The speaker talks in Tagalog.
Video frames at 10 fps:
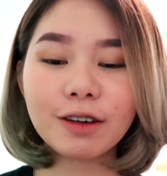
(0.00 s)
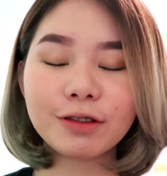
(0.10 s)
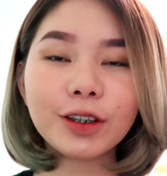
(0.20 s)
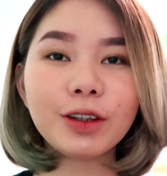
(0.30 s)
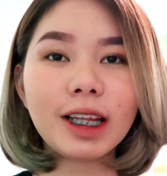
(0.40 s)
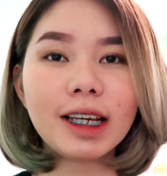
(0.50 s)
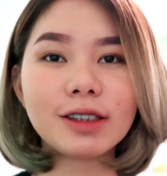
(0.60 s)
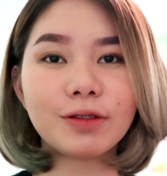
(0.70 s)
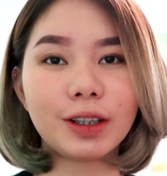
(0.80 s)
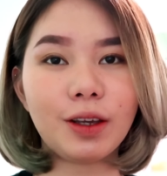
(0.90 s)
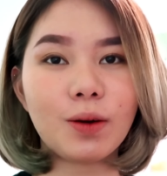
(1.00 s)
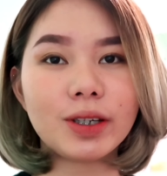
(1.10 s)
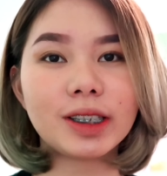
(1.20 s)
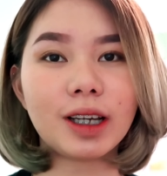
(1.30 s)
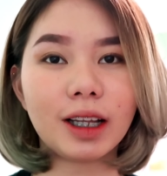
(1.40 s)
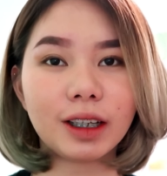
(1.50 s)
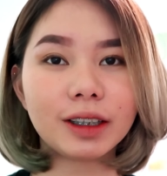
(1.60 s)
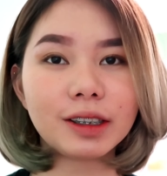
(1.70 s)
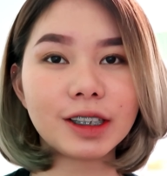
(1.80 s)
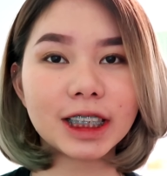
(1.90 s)
For today's video is
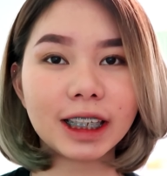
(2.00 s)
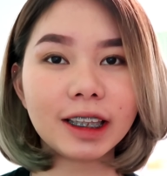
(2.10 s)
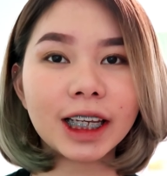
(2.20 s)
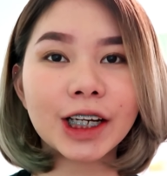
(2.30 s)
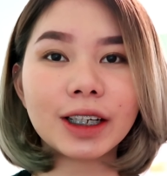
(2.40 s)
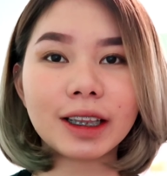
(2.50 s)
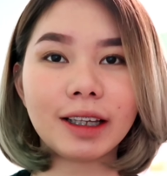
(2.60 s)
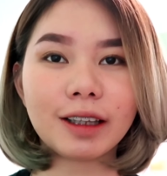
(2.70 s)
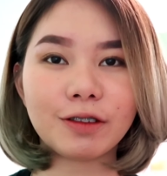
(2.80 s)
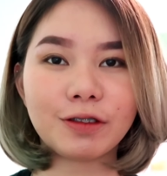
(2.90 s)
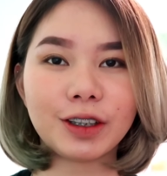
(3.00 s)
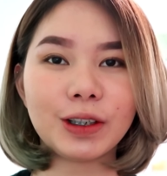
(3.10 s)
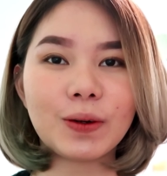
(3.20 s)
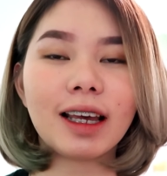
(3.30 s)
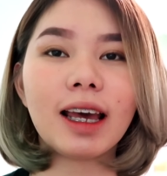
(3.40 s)
another skincare related video